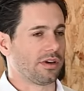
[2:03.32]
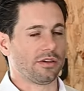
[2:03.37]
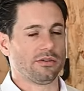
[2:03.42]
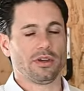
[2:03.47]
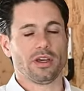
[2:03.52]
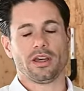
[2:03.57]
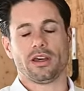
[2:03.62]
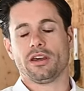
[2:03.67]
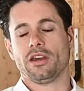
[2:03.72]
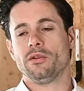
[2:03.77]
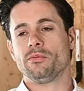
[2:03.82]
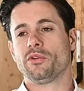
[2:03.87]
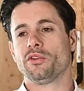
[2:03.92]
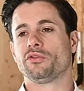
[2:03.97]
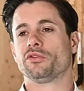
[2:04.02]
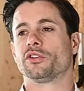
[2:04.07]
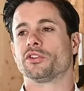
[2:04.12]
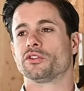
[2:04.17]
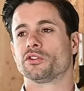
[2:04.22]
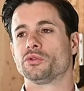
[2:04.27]
Weil wir immer
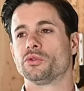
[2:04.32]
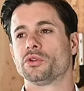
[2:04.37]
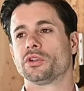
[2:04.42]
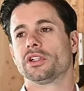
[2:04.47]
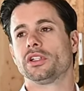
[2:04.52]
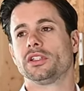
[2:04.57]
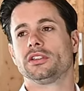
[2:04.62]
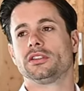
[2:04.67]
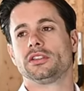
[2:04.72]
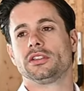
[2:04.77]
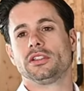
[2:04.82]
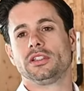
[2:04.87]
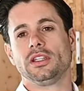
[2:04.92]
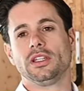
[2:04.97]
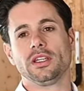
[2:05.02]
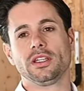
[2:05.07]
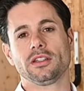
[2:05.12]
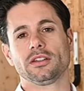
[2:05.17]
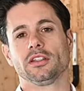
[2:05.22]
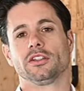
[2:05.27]
versuchen,
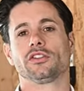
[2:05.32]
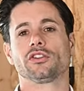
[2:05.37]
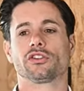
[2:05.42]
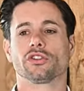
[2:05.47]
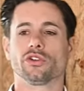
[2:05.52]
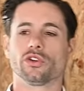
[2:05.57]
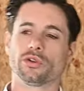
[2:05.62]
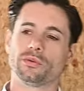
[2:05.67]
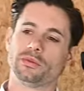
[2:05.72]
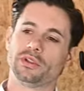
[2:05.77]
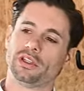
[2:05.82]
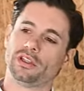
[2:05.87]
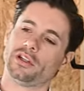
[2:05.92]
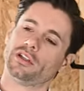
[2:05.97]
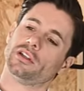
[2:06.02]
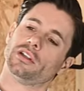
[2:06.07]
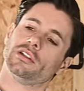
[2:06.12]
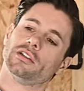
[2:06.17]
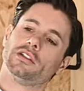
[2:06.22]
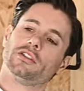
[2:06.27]
nicht den Strom
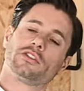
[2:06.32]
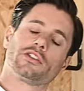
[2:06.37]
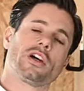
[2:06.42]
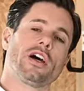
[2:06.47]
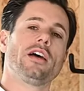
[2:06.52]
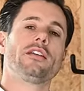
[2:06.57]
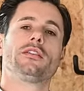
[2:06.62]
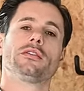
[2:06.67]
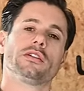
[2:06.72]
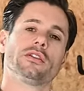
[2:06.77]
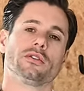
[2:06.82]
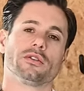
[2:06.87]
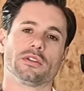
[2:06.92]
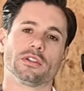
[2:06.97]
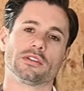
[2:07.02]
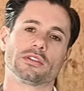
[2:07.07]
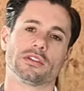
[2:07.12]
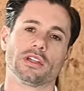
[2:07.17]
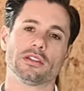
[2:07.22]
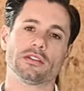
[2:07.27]
hier in die Straße und
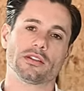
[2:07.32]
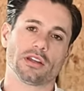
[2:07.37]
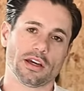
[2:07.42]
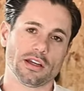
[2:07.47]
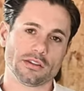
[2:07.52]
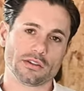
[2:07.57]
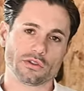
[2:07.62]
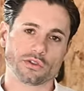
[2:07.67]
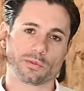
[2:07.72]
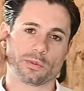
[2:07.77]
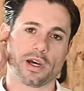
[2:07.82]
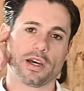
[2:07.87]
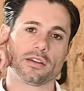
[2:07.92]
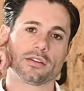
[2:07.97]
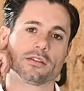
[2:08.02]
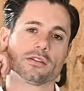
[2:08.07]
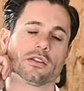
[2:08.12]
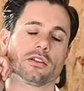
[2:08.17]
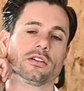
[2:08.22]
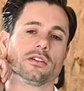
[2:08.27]
ins Netz
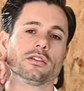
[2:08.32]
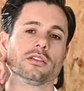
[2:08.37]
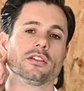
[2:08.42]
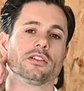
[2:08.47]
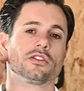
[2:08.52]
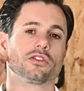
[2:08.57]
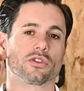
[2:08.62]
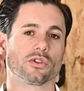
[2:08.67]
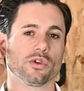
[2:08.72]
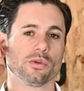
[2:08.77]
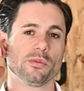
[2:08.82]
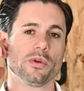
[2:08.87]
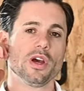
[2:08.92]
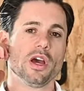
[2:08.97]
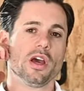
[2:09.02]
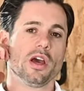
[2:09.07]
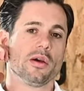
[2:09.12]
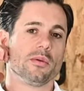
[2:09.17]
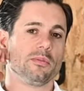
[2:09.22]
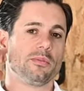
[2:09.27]
einzuspeisen, sondern den Strom
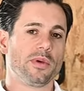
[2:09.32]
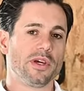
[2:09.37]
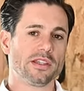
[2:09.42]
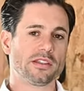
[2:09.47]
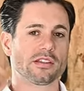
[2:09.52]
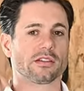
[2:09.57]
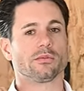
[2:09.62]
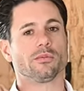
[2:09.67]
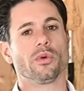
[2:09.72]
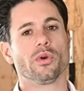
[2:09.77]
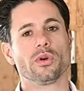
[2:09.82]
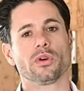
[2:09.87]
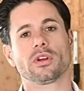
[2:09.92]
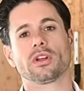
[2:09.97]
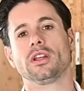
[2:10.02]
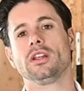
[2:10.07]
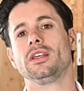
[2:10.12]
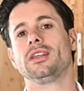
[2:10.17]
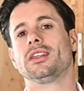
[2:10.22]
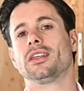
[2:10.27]

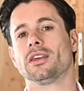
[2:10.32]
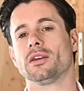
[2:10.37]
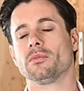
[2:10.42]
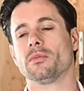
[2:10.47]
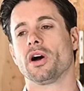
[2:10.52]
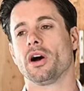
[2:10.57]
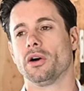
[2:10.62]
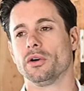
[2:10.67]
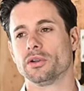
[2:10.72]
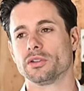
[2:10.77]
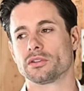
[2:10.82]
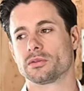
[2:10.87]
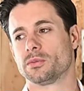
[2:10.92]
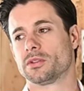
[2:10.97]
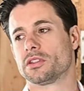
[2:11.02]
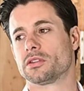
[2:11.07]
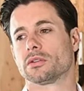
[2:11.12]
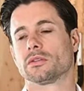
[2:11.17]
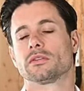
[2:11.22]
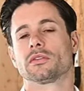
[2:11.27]
bestmöglich im Haus
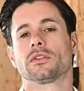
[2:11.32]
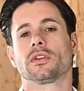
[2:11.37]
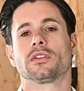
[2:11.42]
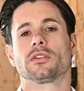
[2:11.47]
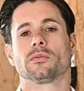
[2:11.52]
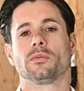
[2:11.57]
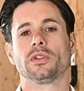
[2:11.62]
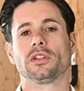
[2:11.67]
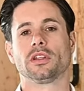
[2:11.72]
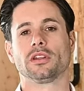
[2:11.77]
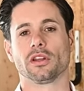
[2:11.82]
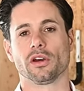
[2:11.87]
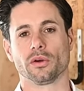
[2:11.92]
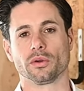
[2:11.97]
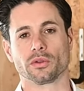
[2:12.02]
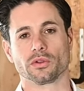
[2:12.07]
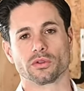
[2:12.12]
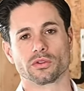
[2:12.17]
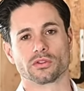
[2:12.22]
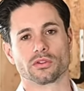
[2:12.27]
bzw. mit den
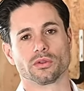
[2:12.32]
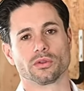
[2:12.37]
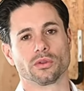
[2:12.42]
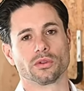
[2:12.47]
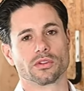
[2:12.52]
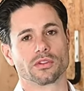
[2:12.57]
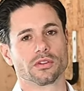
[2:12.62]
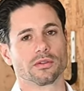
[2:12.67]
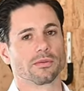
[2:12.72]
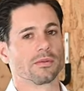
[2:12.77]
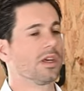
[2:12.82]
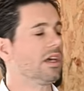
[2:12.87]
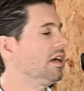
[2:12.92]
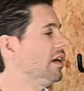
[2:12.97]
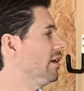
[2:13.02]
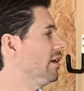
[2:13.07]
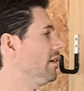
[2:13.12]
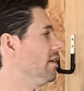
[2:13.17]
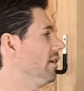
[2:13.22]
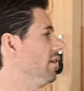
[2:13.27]
Autos zu nutzen.
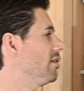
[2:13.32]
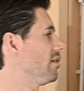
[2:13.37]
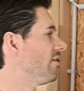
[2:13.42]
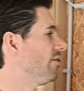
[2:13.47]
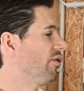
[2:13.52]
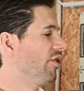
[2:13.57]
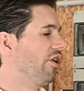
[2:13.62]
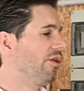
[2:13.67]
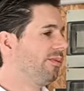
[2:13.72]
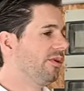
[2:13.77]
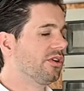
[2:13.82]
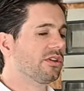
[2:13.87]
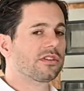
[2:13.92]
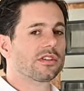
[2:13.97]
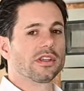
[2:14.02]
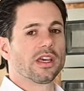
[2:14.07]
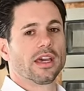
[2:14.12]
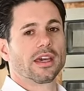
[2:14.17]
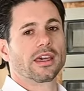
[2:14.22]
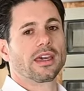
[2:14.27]
Diese
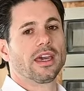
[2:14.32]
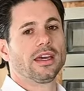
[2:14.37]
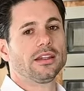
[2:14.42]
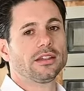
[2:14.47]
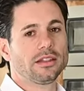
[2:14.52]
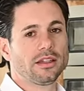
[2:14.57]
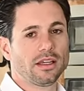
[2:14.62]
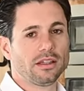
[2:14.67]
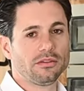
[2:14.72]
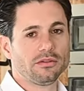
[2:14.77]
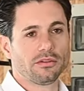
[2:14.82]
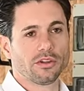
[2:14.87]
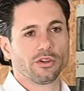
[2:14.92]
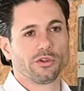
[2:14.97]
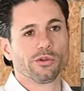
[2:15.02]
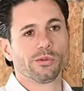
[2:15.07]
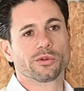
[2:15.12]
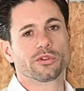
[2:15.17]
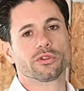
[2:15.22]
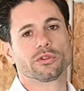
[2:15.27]
Wallbox erkennt dann, wenn
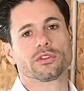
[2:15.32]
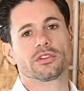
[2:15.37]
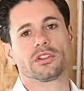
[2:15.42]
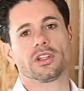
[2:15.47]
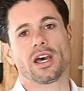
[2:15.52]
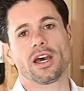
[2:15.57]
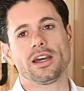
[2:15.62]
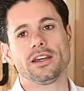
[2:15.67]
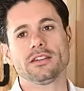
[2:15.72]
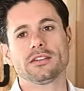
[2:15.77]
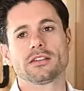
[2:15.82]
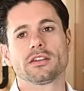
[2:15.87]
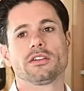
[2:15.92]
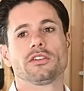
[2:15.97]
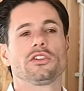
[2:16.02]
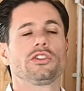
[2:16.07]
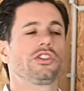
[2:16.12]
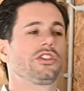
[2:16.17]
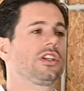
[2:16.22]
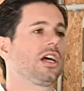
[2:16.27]
Überschuss da ist,
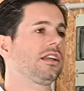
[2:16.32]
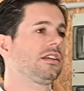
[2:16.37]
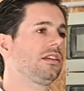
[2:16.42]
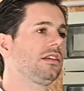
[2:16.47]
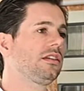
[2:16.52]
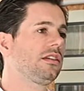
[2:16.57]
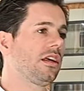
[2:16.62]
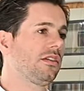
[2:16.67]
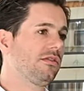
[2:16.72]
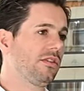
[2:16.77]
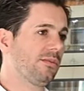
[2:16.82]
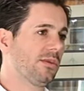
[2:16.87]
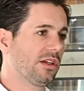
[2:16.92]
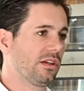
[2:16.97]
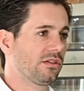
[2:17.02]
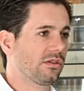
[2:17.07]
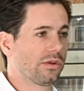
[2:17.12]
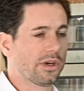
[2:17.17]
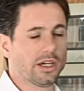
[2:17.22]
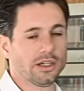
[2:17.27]
startet dann, wenn man
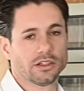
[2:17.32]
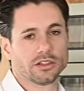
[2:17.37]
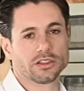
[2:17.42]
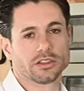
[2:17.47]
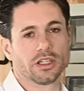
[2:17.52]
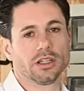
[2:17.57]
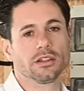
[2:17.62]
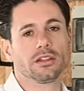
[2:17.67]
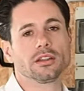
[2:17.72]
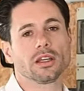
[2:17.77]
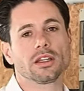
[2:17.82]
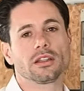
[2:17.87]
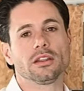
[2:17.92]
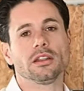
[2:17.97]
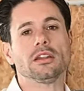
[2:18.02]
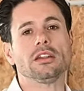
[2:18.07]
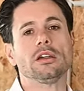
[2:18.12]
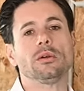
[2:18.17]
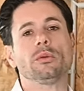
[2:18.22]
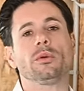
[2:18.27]
das so eingestellt hat,
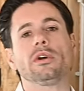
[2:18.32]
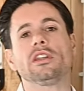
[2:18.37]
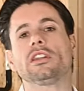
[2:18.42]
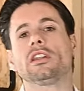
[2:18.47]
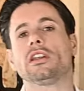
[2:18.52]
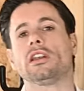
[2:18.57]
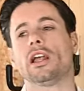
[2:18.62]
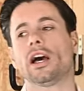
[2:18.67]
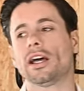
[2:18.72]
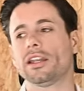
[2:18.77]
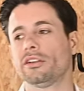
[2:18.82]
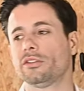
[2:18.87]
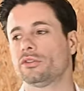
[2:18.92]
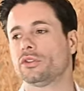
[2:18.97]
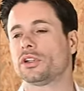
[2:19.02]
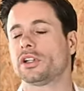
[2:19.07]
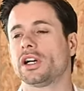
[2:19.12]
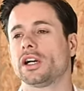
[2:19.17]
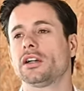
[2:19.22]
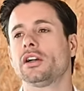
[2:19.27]
in dem Moment den
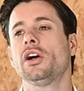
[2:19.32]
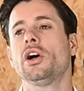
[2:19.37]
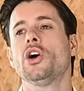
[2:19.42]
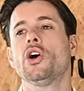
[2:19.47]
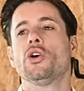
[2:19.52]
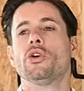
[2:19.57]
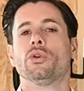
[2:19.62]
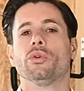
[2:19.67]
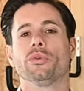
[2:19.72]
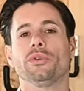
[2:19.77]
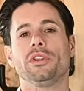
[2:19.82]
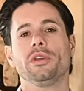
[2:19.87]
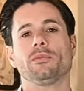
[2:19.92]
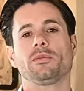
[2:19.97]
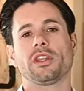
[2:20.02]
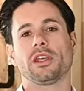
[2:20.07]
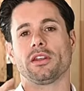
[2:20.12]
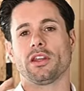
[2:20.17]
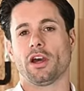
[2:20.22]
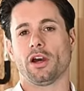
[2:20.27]
Ladevorgang und
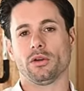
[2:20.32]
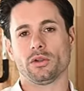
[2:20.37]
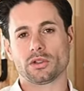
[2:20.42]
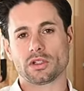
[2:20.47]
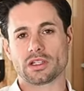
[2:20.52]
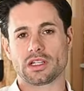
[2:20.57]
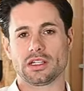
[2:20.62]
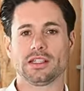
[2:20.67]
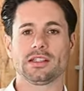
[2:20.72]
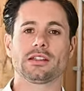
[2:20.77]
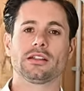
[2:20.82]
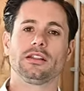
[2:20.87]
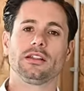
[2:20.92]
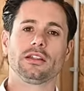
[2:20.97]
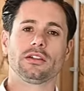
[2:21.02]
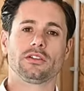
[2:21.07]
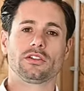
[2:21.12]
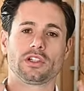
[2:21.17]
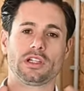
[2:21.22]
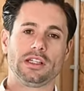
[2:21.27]
nimmt dann
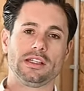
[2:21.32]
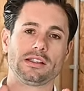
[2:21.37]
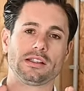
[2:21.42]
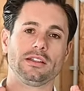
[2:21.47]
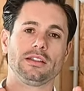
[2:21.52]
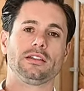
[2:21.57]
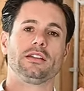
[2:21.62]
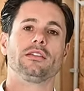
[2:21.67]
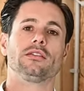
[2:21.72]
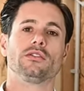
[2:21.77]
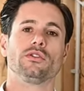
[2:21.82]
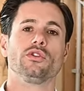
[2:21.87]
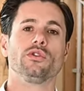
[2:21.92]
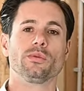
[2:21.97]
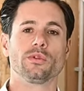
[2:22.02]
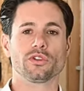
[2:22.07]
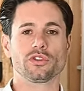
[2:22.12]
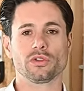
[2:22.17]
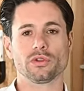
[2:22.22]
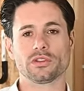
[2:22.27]
ausschließlich diesen
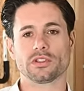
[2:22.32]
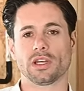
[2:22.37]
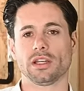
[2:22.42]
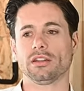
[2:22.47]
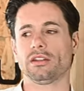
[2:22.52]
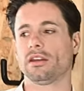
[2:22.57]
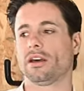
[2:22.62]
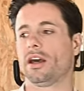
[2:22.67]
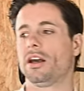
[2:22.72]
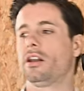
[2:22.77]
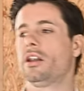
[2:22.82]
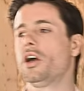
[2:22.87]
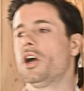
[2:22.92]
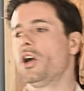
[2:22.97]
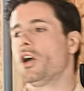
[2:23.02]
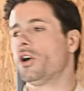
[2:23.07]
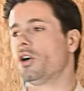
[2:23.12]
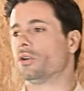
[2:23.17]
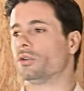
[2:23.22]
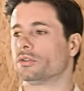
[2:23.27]
Überschussanteil
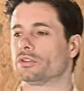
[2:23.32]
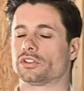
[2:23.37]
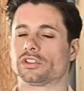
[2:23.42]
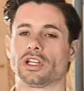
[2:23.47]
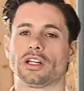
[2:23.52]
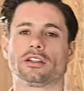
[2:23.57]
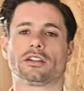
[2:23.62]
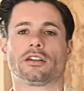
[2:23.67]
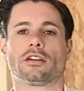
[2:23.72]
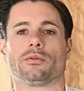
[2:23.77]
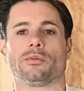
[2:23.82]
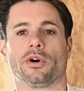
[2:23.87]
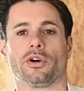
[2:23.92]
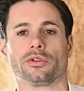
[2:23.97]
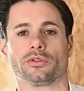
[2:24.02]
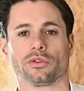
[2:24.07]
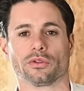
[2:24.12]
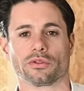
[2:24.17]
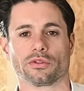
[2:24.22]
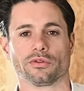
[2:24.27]
und stellt ihn dem
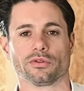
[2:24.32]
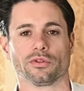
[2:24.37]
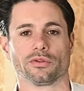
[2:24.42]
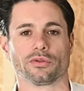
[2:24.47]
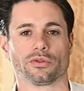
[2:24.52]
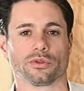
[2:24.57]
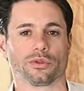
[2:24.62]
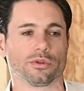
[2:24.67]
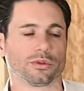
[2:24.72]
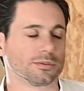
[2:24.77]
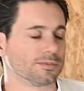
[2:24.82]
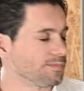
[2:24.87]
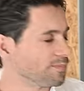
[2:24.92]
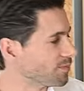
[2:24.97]
Auto zur Verfügung.